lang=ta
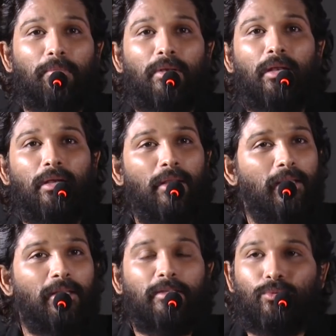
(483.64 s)
தமிழ்நாட்டில்
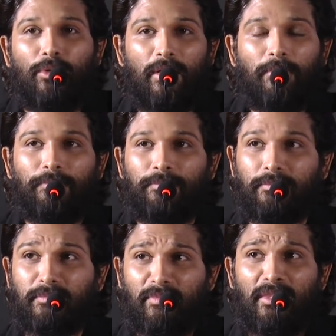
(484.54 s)
இருக்கேன்னு சொல்ல
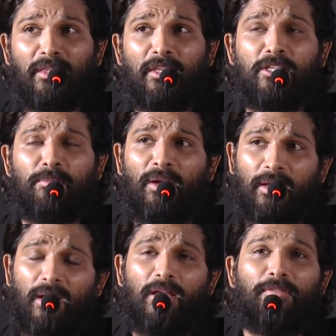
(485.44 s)
நிஜமா
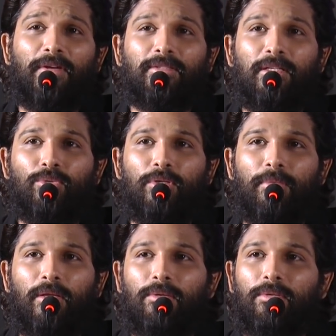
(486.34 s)
எல்லா என் ஃப்ரெண்ட்ஸ் எல்லாம்
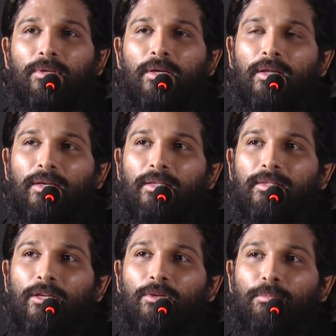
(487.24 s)
சொல்லிருப்பேன் ஐயோ நீ
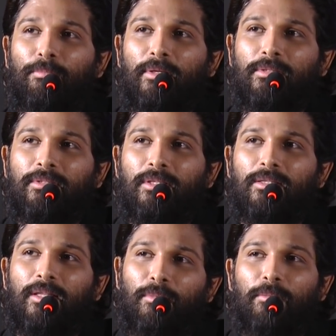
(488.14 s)
தெலுங்கு ஒரு பேசுகிற
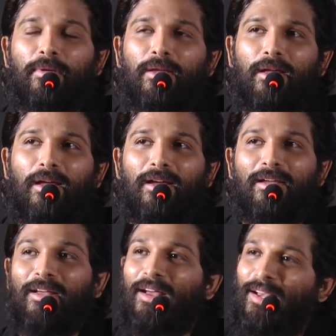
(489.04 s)
தமிழ் பையன்யா
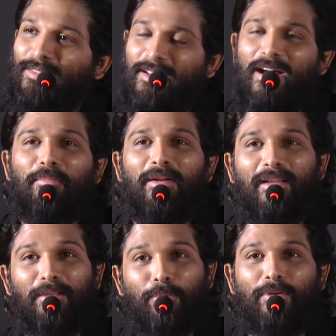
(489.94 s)
அதில் ஆமாம்
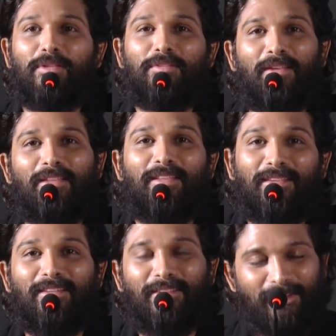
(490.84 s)
யார் பிறந்தது வளர்ந்தது
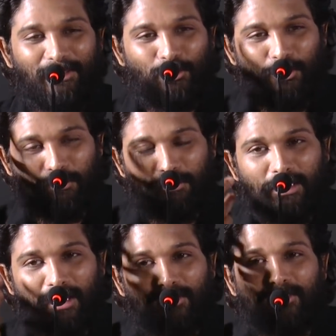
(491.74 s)
இங்கே தானே ஸோ
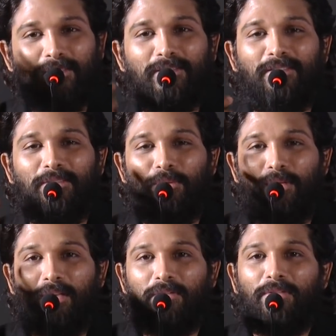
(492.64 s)
கன்ஸ்ட்ரக்ஷனு
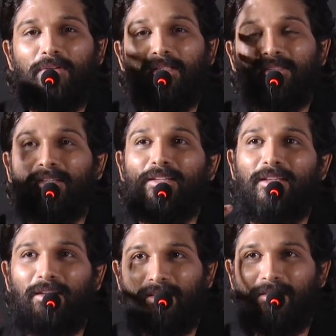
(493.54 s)
ஒரு இருபது வயசு இங்கே
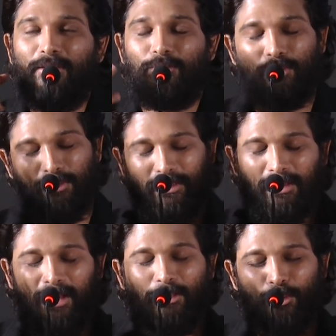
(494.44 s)
தானே இருந்தேன் ஸோ
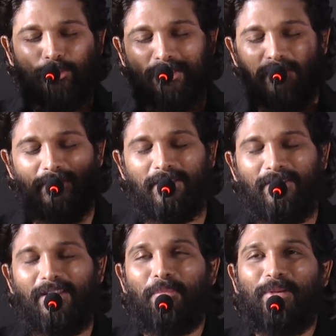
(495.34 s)
நான் யோசிக்கிற
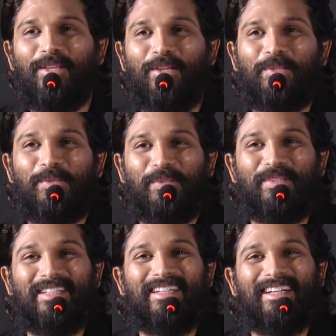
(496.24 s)
விதானம்லாம் அப்படி தான் இருக்கும்
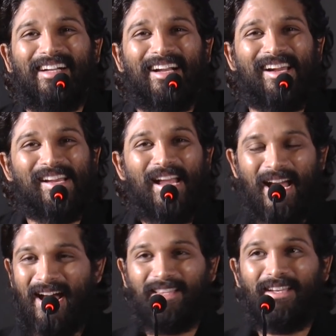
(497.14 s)

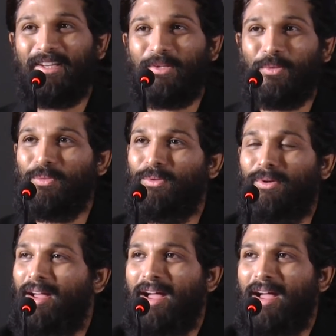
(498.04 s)
அதில் எனக்கு ஒன்றும்